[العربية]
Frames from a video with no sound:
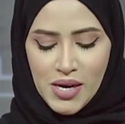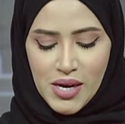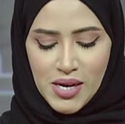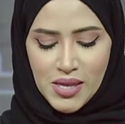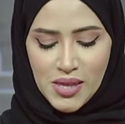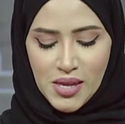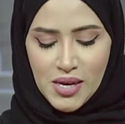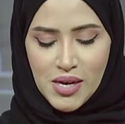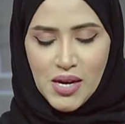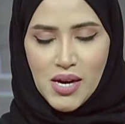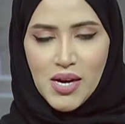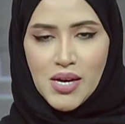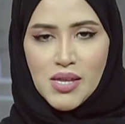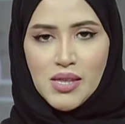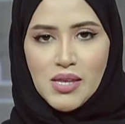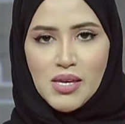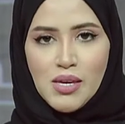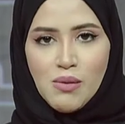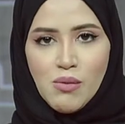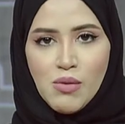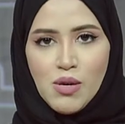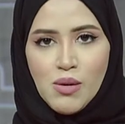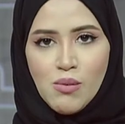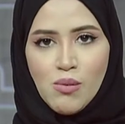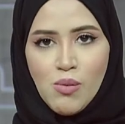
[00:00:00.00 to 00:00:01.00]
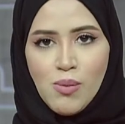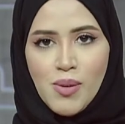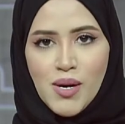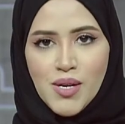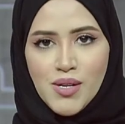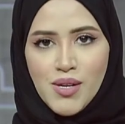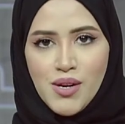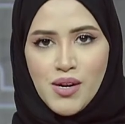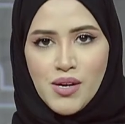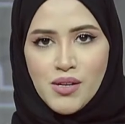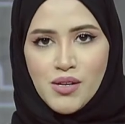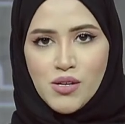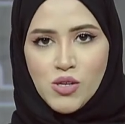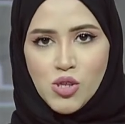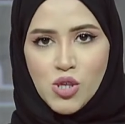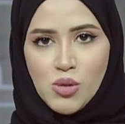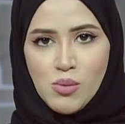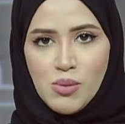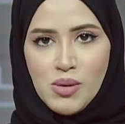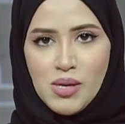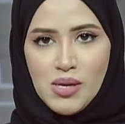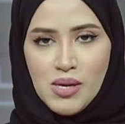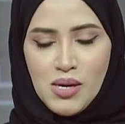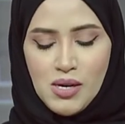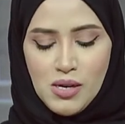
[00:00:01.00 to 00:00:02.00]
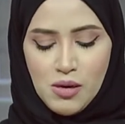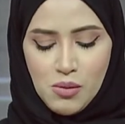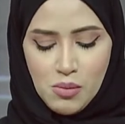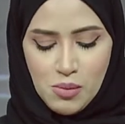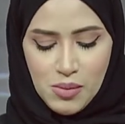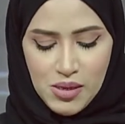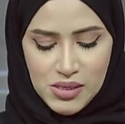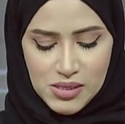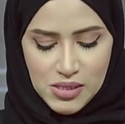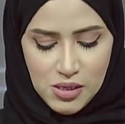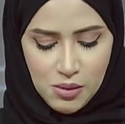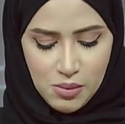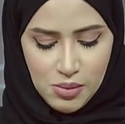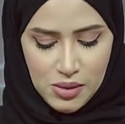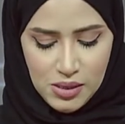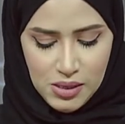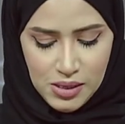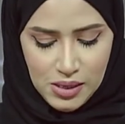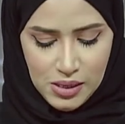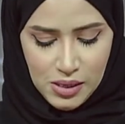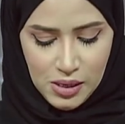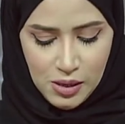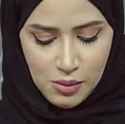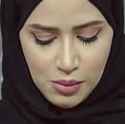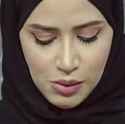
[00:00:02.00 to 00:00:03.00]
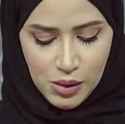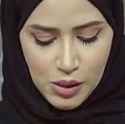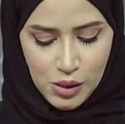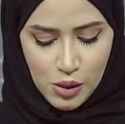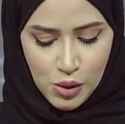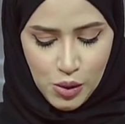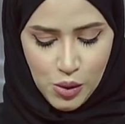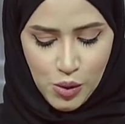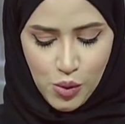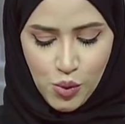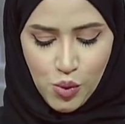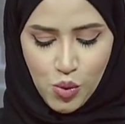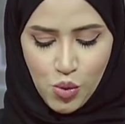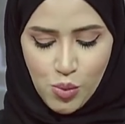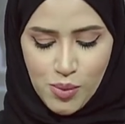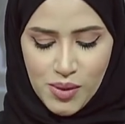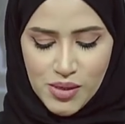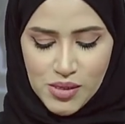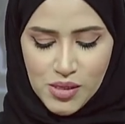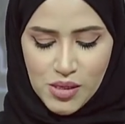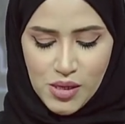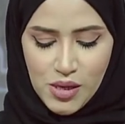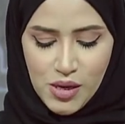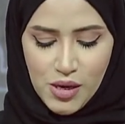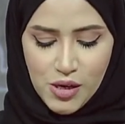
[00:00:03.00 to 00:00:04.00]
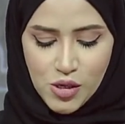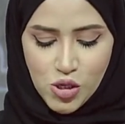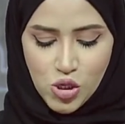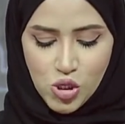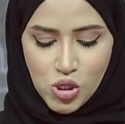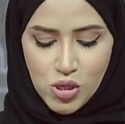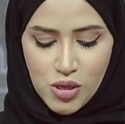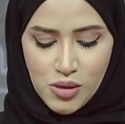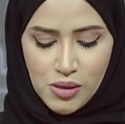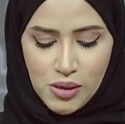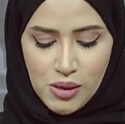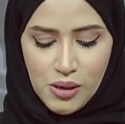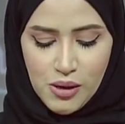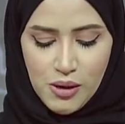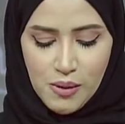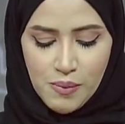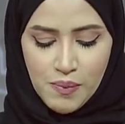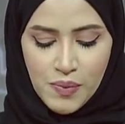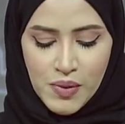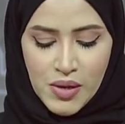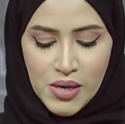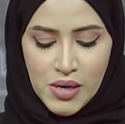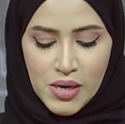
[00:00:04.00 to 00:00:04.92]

أيضا هذه من المبادرات الجميلة للمكتب الإعلامي لحكومة الشارقة